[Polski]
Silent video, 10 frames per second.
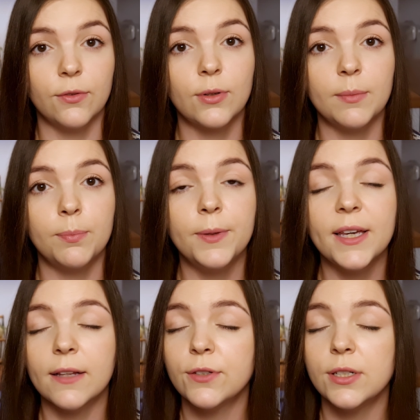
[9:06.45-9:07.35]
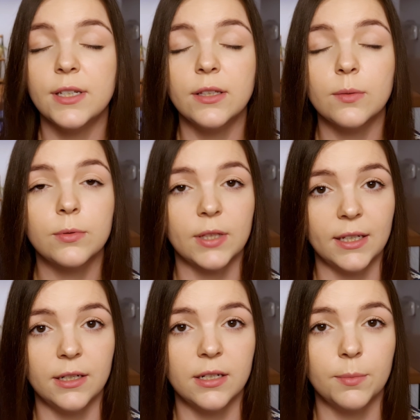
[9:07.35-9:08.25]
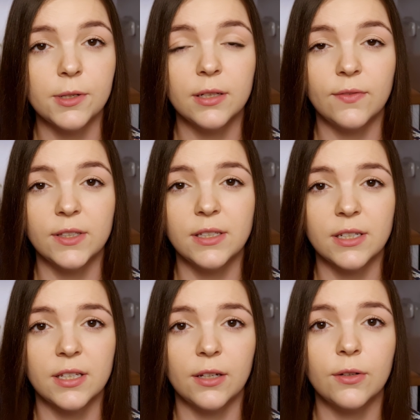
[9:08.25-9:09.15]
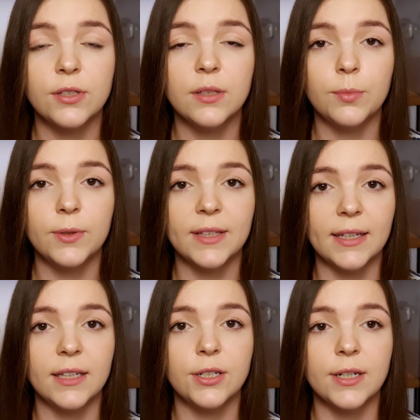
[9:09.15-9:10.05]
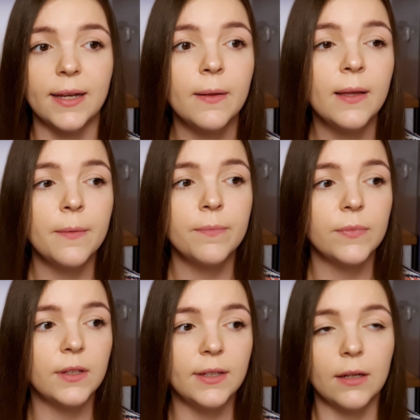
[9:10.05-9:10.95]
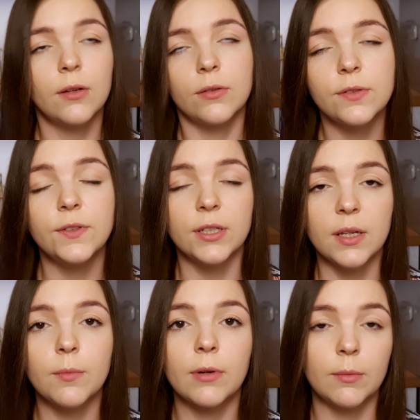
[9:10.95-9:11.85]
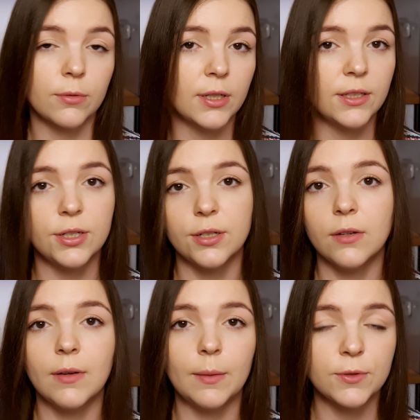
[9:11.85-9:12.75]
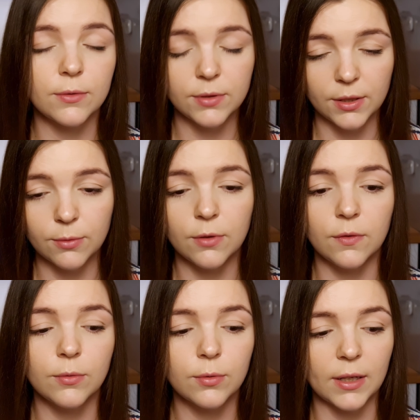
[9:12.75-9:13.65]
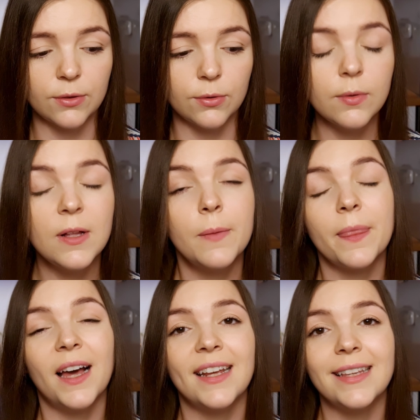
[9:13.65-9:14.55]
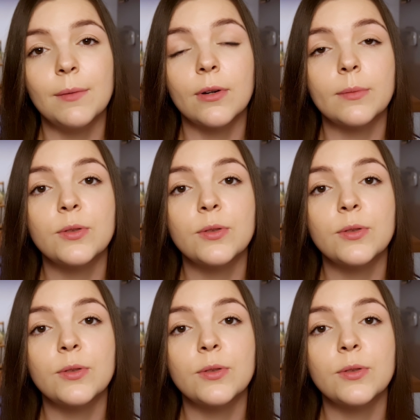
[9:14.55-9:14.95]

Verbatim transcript: W ogóle pierwszy dzień to był tragiczny. Pierwsze 24 godziny były takie, że ja oczywiście nie mogłam ruszać szyją, absolutnie głową góra-dół, ale ja nie mogłam